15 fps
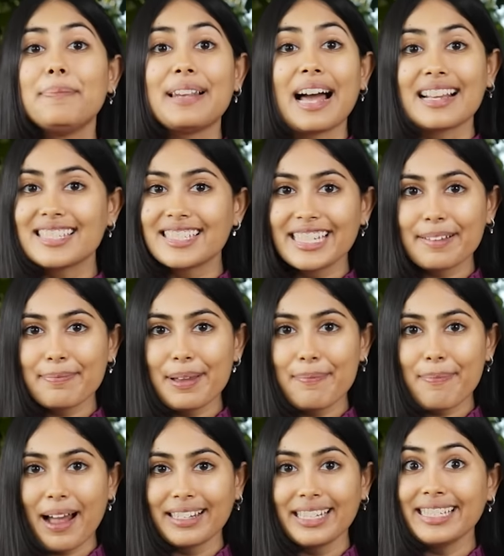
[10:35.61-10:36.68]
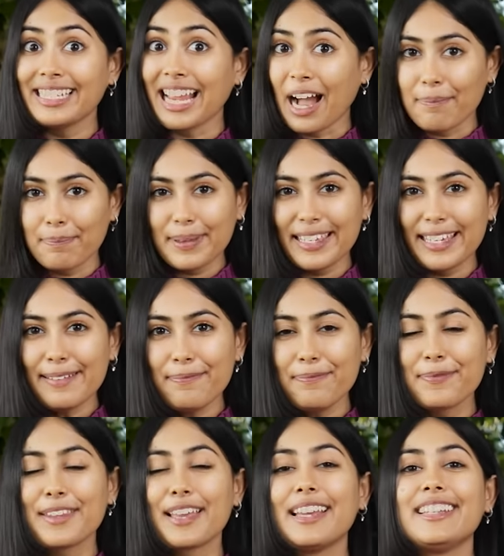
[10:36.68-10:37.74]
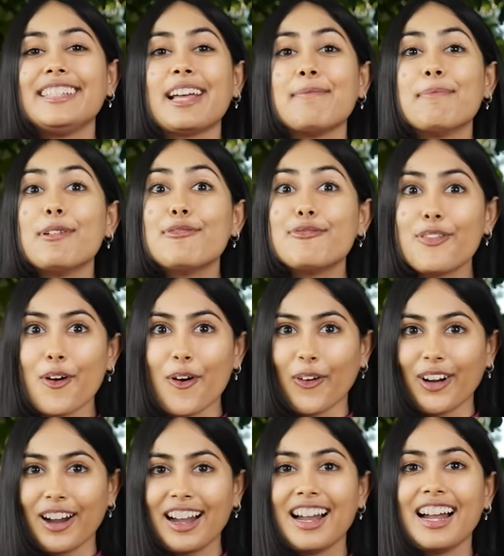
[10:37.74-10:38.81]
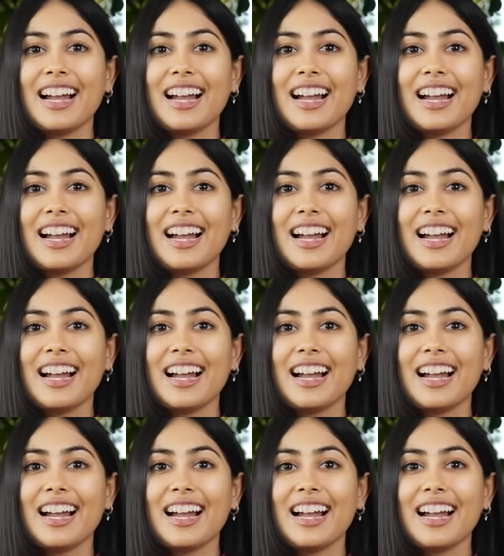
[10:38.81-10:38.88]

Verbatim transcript: प्लास्टिक में पानी ना पिए नंबर फोर